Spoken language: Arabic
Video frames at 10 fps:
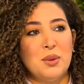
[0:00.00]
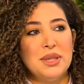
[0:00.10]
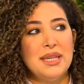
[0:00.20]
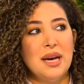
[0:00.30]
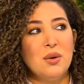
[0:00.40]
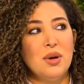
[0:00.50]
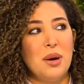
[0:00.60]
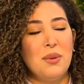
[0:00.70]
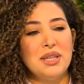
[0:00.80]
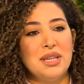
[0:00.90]
ودي اقول
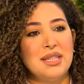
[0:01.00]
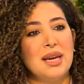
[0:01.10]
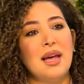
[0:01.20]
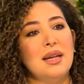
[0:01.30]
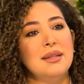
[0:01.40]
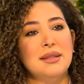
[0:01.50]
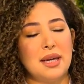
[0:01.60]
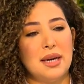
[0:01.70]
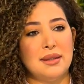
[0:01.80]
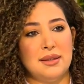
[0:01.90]
اول شيء شغله عن
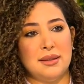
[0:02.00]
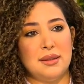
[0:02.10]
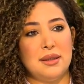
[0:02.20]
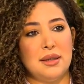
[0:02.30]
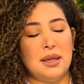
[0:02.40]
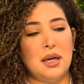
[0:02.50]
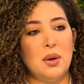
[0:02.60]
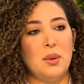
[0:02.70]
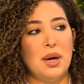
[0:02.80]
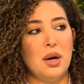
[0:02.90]
الانتقاد يلا
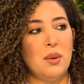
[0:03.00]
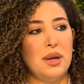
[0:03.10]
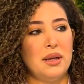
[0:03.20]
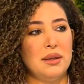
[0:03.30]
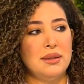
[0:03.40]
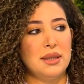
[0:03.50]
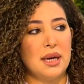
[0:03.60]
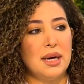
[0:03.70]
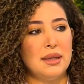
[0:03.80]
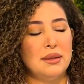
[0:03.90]
هو هو
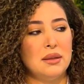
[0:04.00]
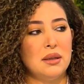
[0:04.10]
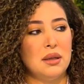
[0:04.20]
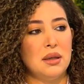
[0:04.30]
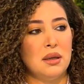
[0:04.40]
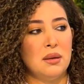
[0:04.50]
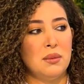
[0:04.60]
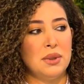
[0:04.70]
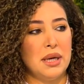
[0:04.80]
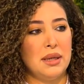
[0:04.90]
الانتقاد أه
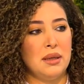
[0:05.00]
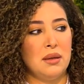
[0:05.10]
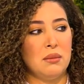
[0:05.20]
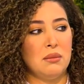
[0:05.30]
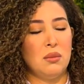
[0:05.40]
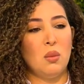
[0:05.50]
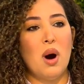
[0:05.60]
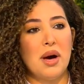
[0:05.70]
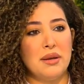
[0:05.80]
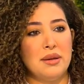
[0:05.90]
يعني
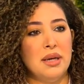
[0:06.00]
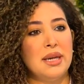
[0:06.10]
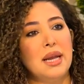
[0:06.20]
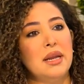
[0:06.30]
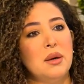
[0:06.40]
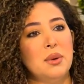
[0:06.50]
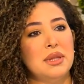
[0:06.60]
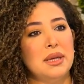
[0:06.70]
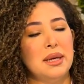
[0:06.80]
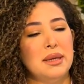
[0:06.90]
وارد احنا كلنا
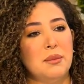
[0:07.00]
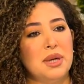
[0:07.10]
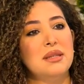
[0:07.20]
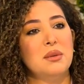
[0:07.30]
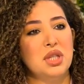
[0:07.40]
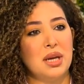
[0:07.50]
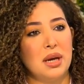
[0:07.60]
ودنا ان احنا ما نسوي شيء